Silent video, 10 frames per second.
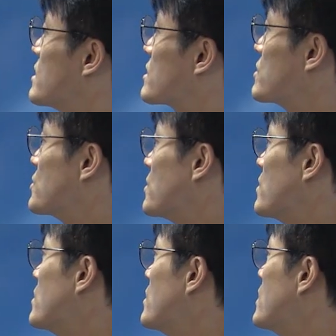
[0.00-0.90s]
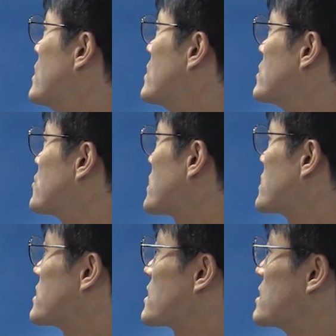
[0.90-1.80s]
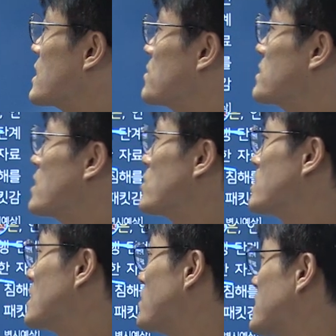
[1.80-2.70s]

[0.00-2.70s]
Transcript: 그쵸? 수사에 취득한 자료에 대한 권한을